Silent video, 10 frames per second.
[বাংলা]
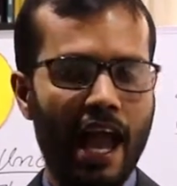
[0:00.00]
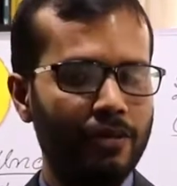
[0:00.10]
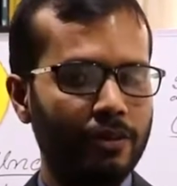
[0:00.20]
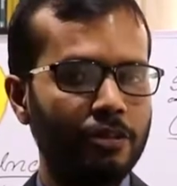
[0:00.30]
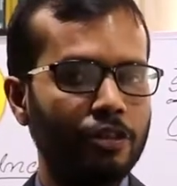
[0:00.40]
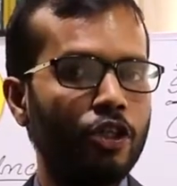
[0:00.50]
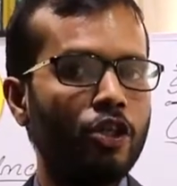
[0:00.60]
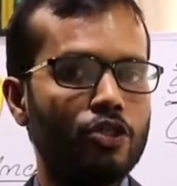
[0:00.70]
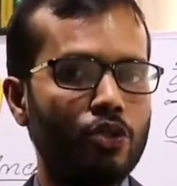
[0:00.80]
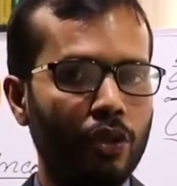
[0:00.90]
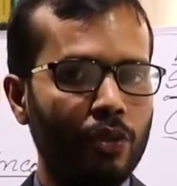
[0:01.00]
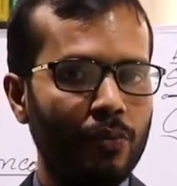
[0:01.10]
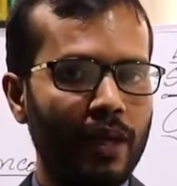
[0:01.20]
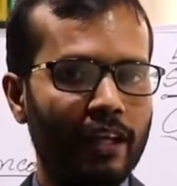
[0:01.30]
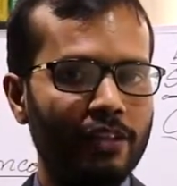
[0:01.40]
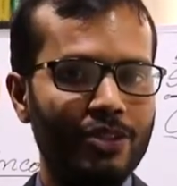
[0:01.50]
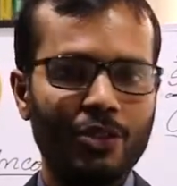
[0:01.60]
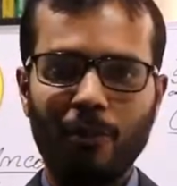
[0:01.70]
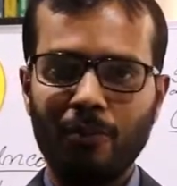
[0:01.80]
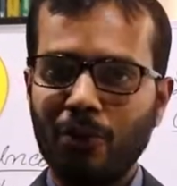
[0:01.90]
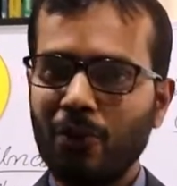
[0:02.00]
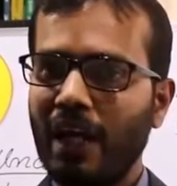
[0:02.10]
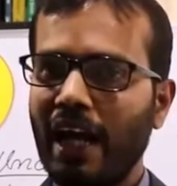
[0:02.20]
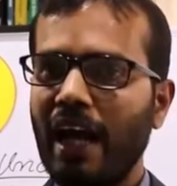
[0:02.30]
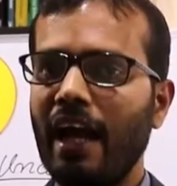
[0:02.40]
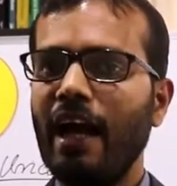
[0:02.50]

এখন যদি তুমি একটি শব্দকে